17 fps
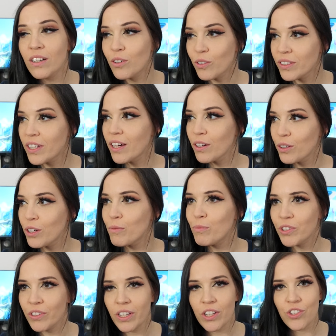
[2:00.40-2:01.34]
hein, qu'on a
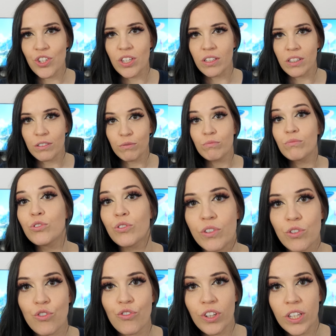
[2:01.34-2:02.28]
régulièrement dans Genshin, hein. tu
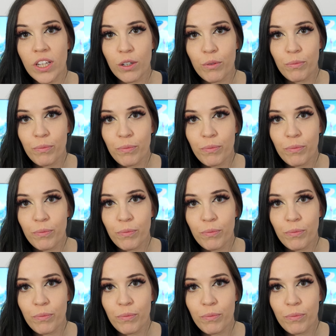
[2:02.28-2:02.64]
vois ce que je veux dire.